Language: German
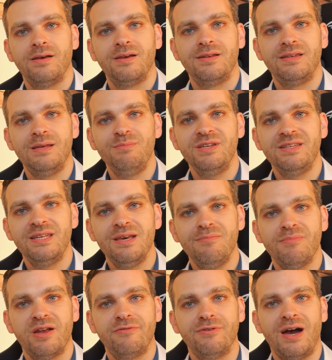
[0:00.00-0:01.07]
in dem ich dir
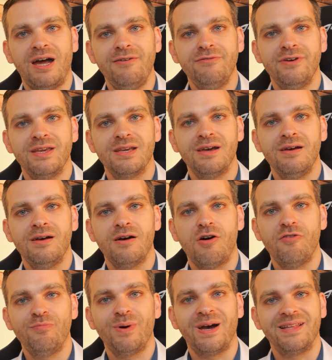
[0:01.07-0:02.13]
mein für Anfänger
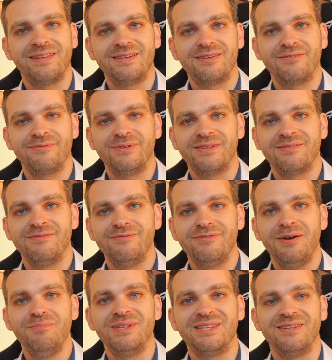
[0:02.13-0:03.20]
aufbereitetes Wissen
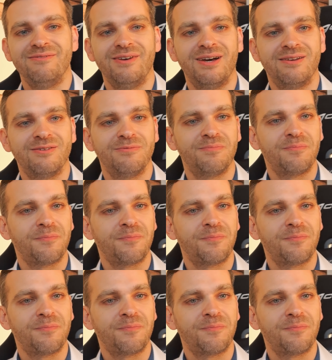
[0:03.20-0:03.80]
vermitteln werde.